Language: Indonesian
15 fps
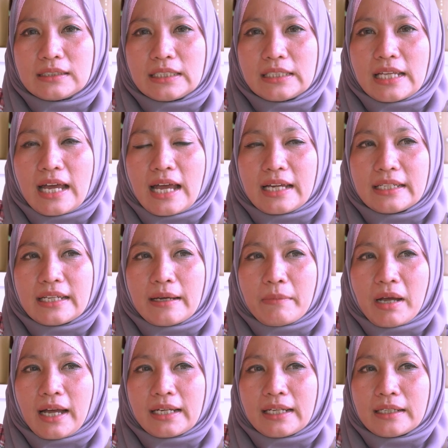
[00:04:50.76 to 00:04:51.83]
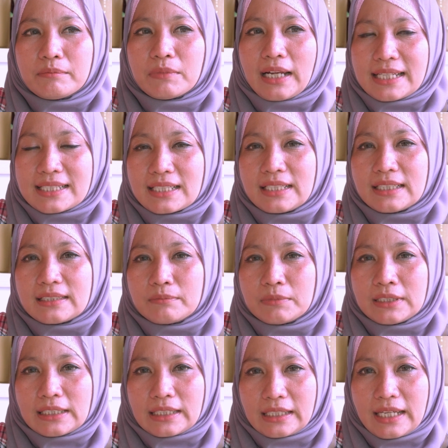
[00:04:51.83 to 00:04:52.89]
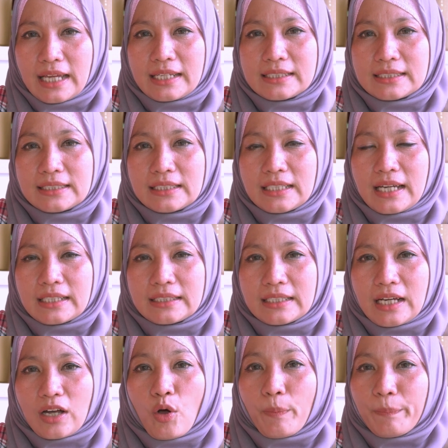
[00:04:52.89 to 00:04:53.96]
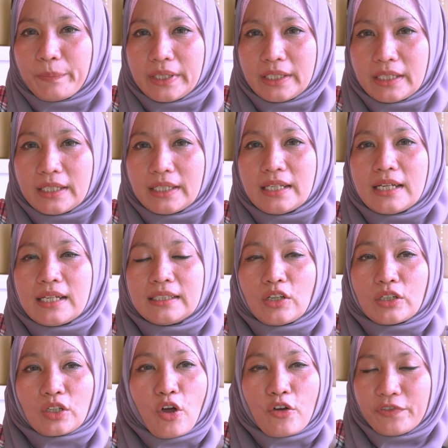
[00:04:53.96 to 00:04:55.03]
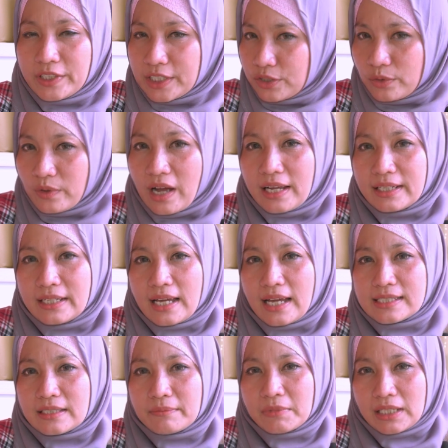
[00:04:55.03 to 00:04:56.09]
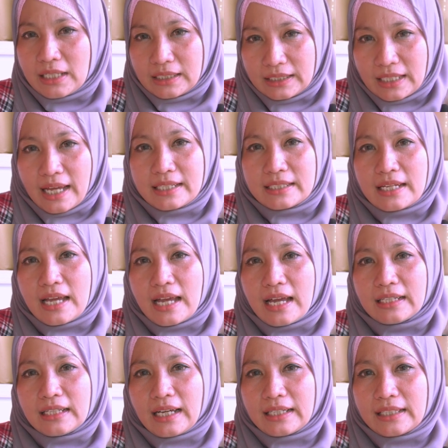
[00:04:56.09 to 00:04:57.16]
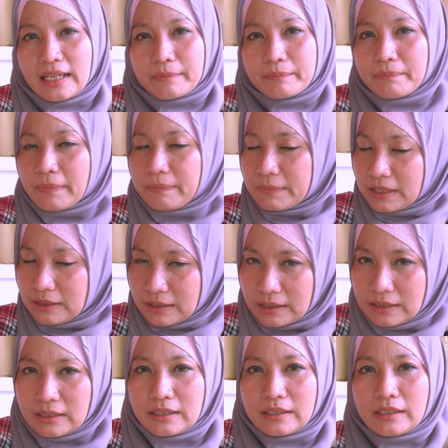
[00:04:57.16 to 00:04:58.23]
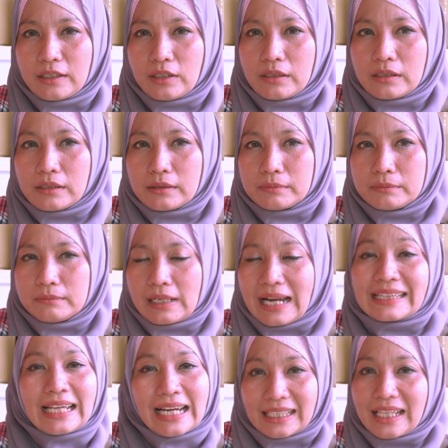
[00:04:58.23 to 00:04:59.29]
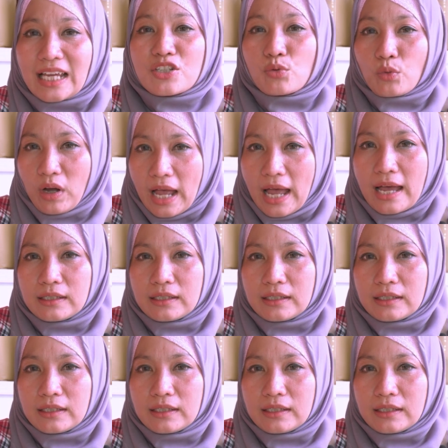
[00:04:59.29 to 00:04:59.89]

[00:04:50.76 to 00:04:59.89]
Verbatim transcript: tidak ada makanan berat sih sebenarnya di sini hanya kopi, non kopinya juga ada, cemilannya ada, anak-anak rata eh, rata-rata suka